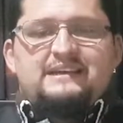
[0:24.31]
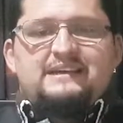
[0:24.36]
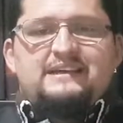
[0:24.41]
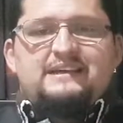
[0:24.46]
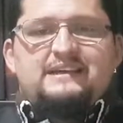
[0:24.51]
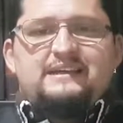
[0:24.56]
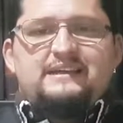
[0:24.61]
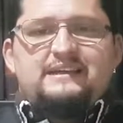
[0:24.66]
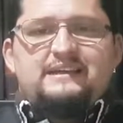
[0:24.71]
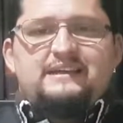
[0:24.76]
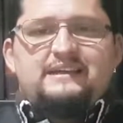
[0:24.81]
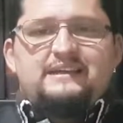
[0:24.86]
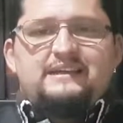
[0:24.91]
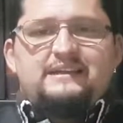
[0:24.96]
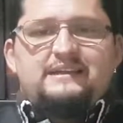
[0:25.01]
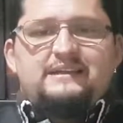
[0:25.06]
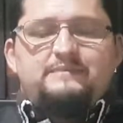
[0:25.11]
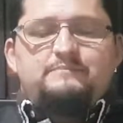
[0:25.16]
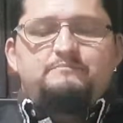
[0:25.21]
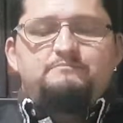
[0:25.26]

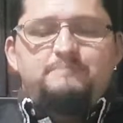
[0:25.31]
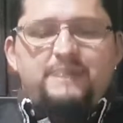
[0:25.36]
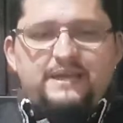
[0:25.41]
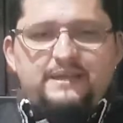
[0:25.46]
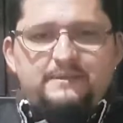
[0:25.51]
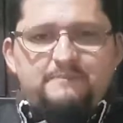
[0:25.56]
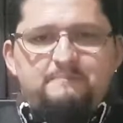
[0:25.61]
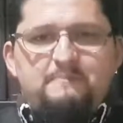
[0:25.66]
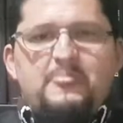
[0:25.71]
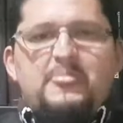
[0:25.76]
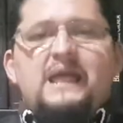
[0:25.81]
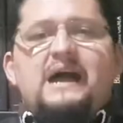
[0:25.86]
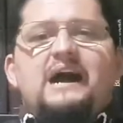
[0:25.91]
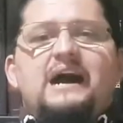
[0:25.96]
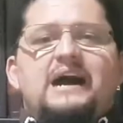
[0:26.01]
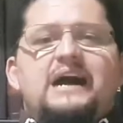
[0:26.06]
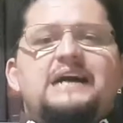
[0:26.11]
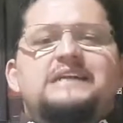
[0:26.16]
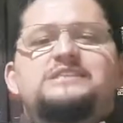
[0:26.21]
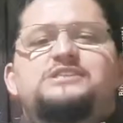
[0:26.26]
É, bem,
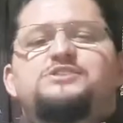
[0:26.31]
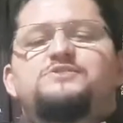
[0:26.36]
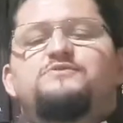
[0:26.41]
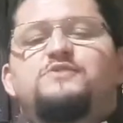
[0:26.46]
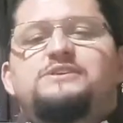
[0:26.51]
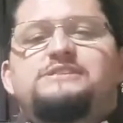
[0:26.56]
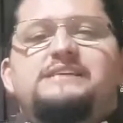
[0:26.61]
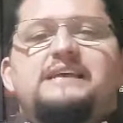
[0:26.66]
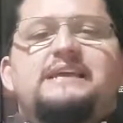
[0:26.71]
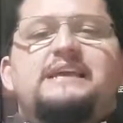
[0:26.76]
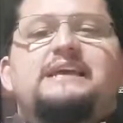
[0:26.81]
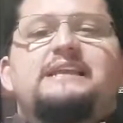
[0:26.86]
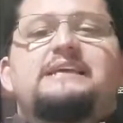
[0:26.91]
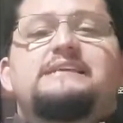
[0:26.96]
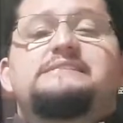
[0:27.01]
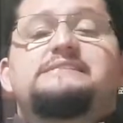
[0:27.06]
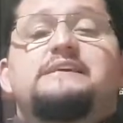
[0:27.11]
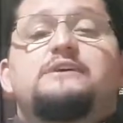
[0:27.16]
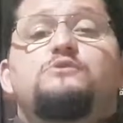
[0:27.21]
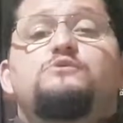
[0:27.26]
antes de você
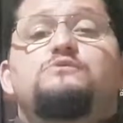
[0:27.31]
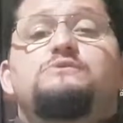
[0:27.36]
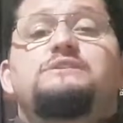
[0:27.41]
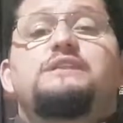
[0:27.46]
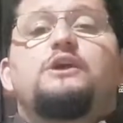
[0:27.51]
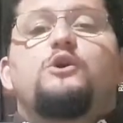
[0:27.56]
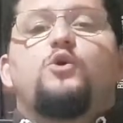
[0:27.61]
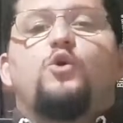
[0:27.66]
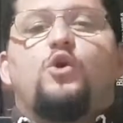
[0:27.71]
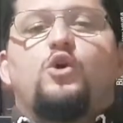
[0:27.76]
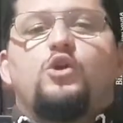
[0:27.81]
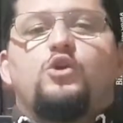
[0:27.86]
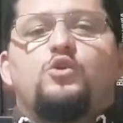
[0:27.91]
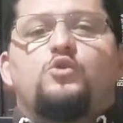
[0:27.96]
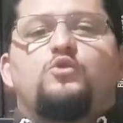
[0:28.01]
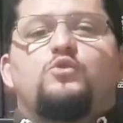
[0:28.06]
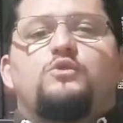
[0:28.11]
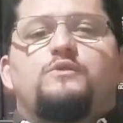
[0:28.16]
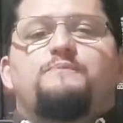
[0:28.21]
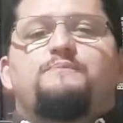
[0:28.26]
querer ser um
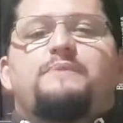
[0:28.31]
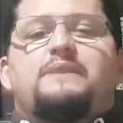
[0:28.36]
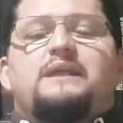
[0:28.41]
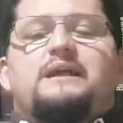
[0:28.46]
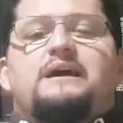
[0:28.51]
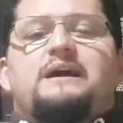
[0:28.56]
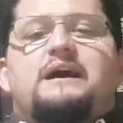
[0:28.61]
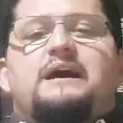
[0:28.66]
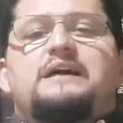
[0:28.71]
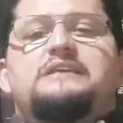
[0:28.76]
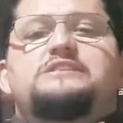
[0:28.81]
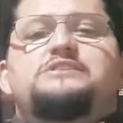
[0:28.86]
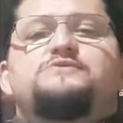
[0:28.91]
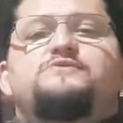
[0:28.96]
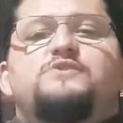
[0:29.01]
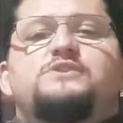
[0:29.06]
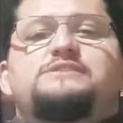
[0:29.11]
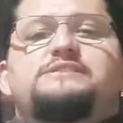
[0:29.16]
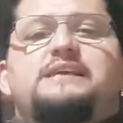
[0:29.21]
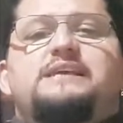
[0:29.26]
teólogo, antes
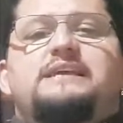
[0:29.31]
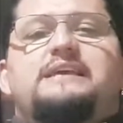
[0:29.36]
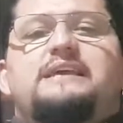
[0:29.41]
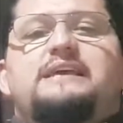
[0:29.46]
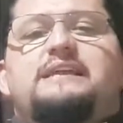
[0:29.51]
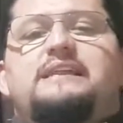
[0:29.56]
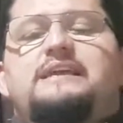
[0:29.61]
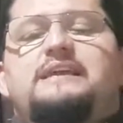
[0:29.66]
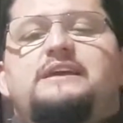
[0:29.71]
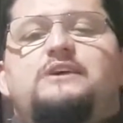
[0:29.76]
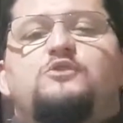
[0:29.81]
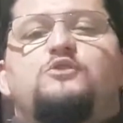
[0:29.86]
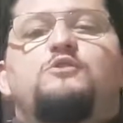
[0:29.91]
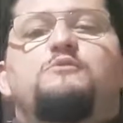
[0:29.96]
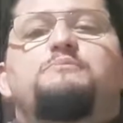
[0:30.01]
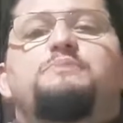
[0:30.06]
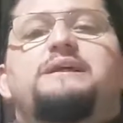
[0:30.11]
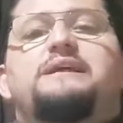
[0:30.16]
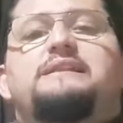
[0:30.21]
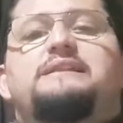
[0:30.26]
de você querer
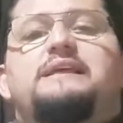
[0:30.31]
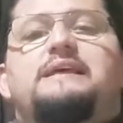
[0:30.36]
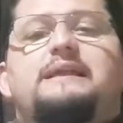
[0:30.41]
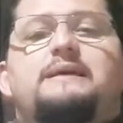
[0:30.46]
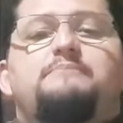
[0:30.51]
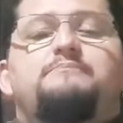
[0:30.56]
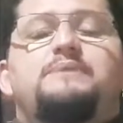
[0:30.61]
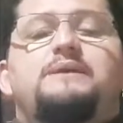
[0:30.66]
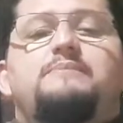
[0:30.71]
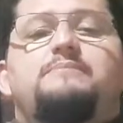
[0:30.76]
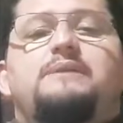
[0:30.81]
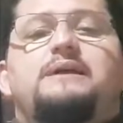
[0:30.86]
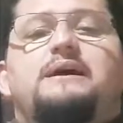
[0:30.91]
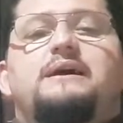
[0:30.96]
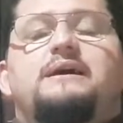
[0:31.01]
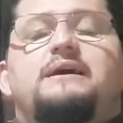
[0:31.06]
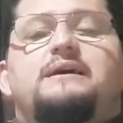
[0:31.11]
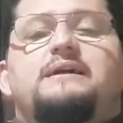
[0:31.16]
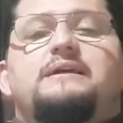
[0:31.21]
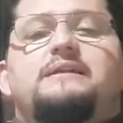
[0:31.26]
compreender a
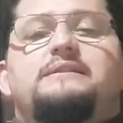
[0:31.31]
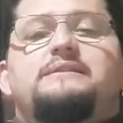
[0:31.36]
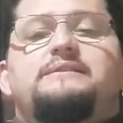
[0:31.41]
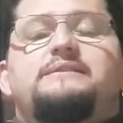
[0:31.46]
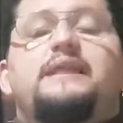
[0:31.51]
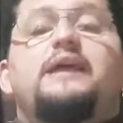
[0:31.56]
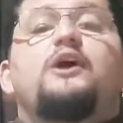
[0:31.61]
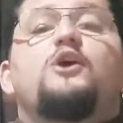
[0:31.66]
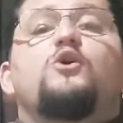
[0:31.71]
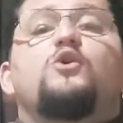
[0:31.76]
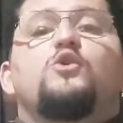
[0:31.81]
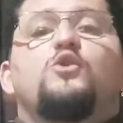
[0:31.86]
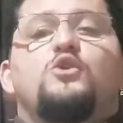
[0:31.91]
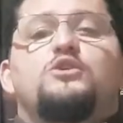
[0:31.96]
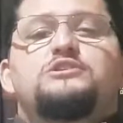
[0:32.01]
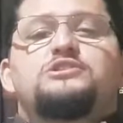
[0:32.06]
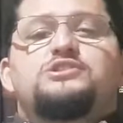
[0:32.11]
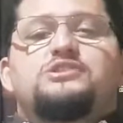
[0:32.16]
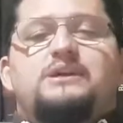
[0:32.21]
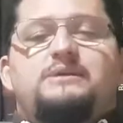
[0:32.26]
Bíblia
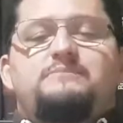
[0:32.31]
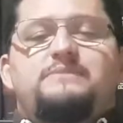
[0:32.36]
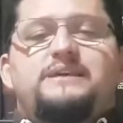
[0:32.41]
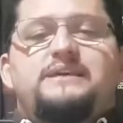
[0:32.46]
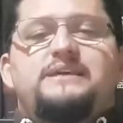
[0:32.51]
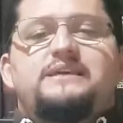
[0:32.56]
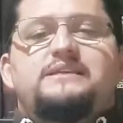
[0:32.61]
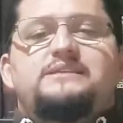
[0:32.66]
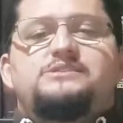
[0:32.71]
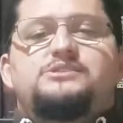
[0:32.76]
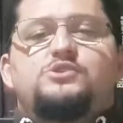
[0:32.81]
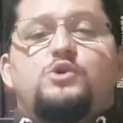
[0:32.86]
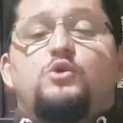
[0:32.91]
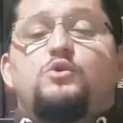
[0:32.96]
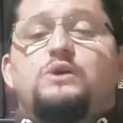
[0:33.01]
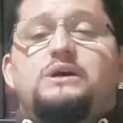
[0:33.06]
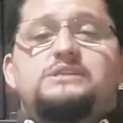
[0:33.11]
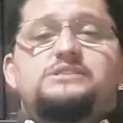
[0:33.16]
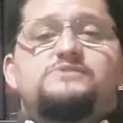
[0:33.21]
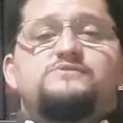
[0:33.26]
teologicamente,
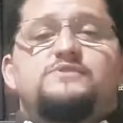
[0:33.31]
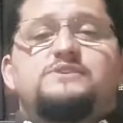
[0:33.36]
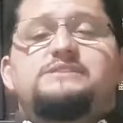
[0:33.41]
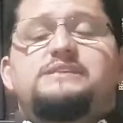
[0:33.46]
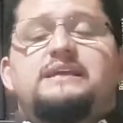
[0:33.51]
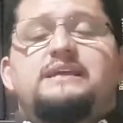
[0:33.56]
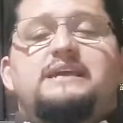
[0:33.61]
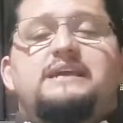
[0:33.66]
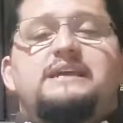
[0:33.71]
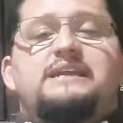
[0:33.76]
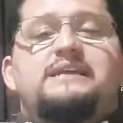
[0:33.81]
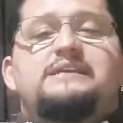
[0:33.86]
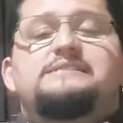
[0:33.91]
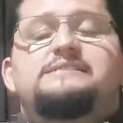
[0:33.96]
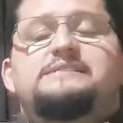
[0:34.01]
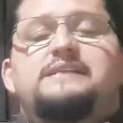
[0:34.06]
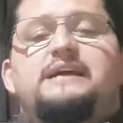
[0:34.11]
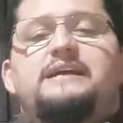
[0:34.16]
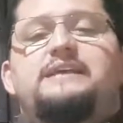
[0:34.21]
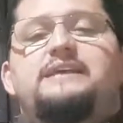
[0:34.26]
ou antes de você querer
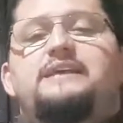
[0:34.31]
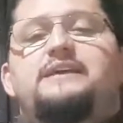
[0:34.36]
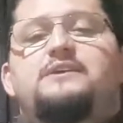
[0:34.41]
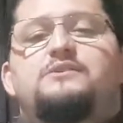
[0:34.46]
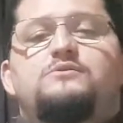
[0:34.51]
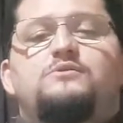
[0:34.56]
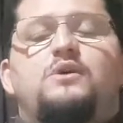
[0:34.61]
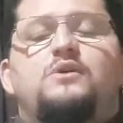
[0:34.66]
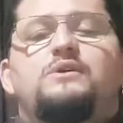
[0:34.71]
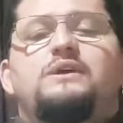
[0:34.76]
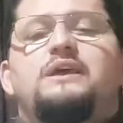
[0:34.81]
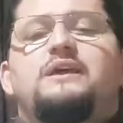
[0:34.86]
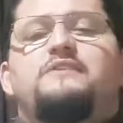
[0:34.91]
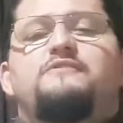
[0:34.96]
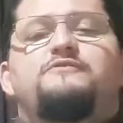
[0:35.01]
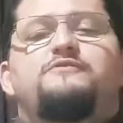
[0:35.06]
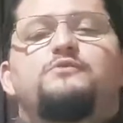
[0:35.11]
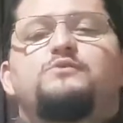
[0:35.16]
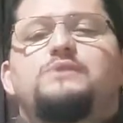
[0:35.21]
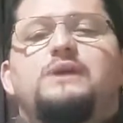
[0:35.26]
extrair
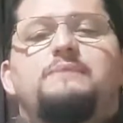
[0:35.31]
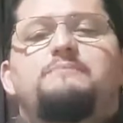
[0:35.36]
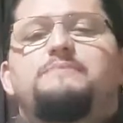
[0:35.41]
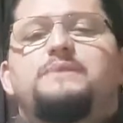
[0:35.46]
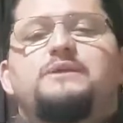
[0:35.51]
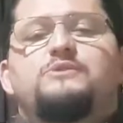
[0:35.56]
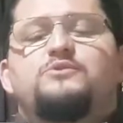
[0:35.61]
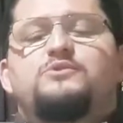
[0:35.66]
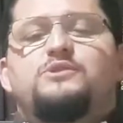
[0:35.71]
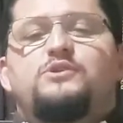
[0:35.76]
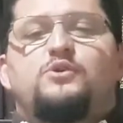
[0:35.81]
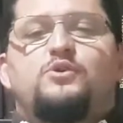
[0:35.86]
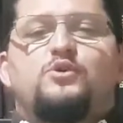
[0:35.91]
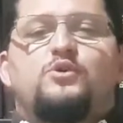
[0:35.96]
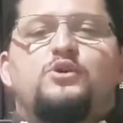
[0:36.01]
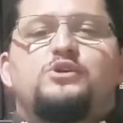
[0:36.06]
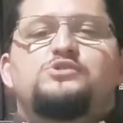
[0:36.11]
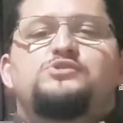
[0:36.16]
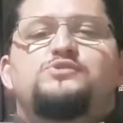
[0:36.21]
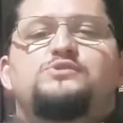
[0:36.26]
qualquer fundamento
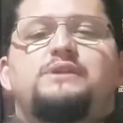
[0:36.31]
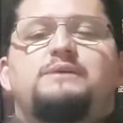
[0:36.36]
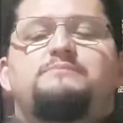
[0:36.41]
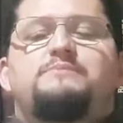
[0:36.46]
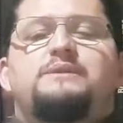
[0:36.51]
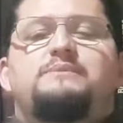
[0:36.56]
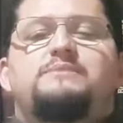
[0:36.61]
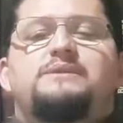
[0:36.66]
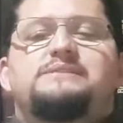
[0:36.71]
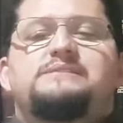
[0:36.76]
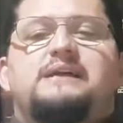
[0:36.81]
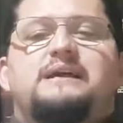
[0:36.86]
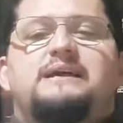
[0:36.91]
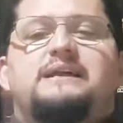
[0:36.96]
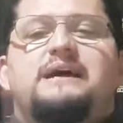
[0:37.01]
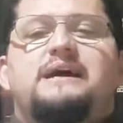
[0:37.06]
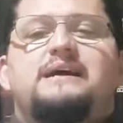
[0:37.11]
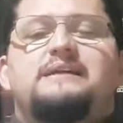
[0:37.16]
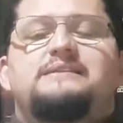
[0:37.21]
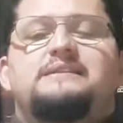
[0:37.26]
teológico da Bíblia
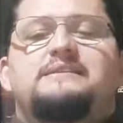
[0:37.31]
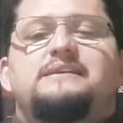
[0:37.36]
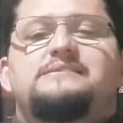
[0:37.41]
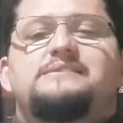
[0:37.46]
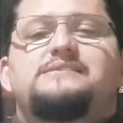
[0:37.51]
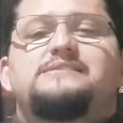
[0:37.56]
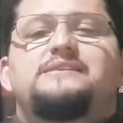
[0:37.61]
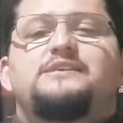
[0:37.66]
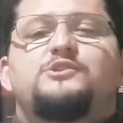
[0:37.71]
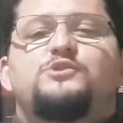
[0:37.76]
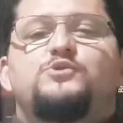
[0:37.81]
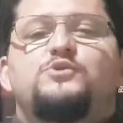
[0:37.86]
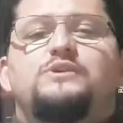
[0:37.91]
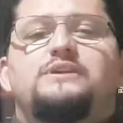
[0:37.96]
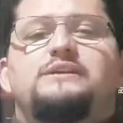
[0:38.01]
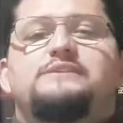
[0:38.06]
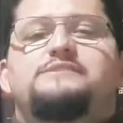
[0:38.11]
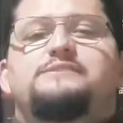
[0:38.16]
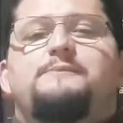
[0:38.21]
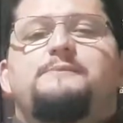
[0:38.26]
Sagrada, das
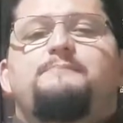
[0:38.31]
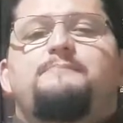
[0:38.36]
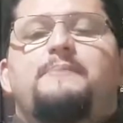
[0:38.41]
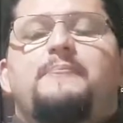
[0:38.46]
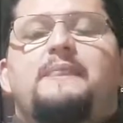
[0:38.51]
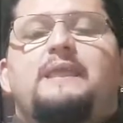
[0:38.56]
Escrituras,